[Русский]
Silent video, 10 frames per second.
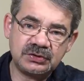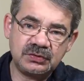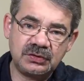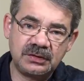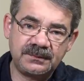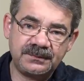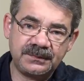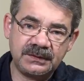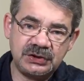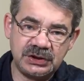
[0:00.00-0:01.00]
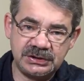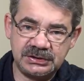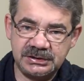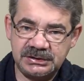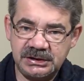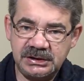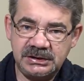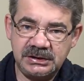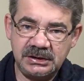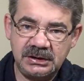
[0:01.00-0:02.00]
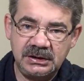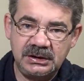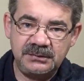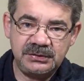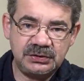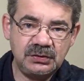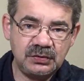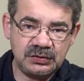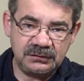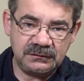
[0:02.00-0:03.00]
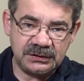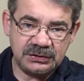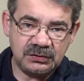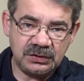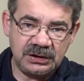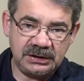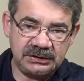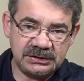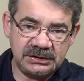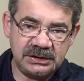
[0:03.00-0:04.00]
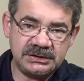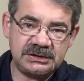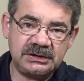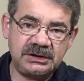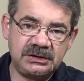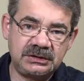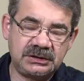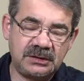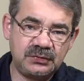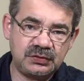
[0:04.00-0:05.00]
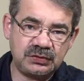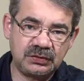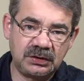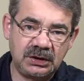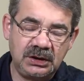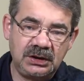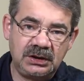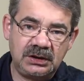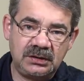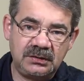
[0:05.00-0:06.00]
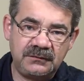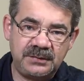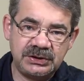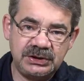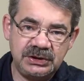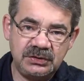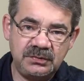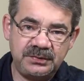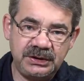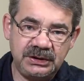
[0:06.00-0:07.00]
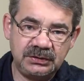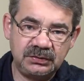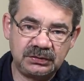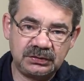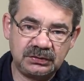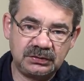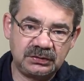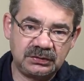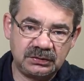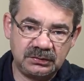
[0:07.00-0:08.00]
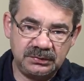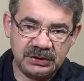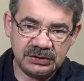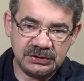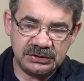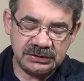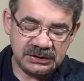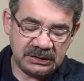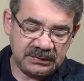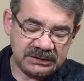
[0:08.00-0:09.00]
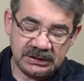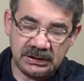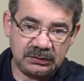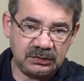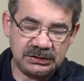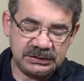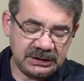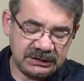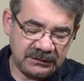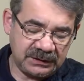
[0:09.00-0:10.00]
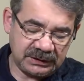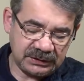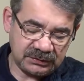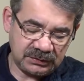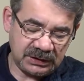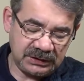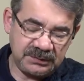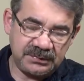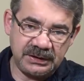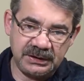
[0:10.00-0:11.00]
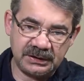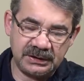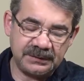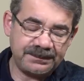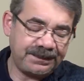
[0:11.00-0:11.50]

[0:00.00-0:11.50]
что часть населения без должного восторга отнеслась к, к тому, что а, в Башкирию приедут а, беженцы из Донбасса, которые, кстати говоря, так сюда и не приехали.